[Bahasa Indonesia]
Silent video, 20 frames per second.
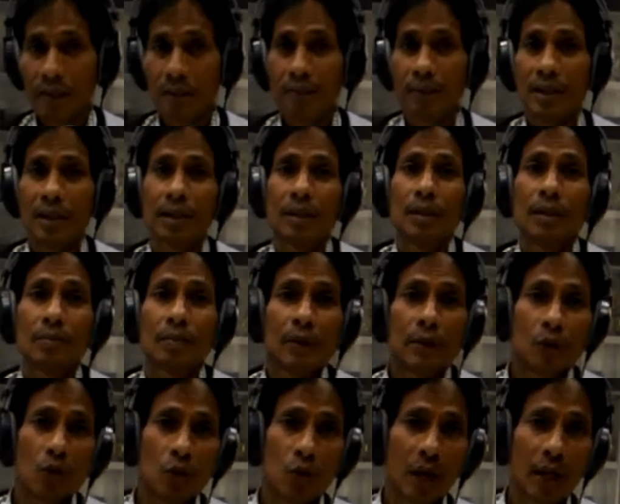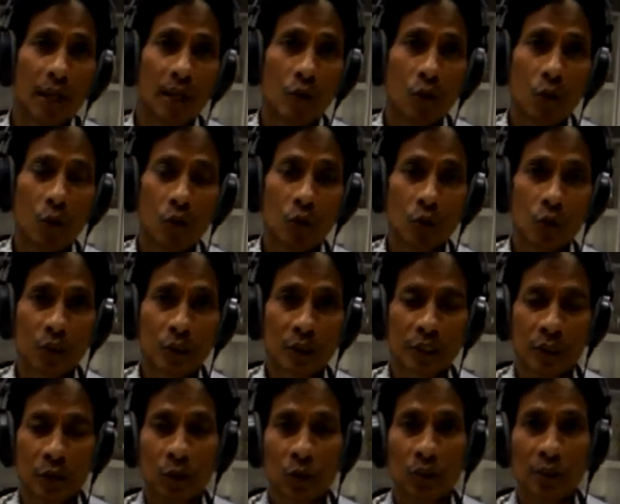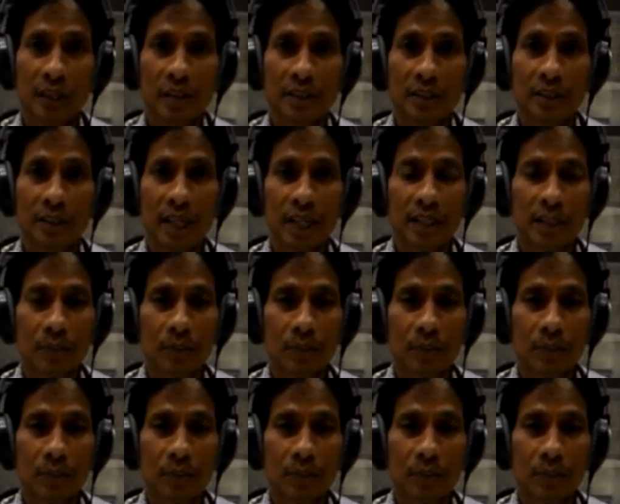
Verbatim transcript: maka kepenuhan Roh Kudus itu terjadi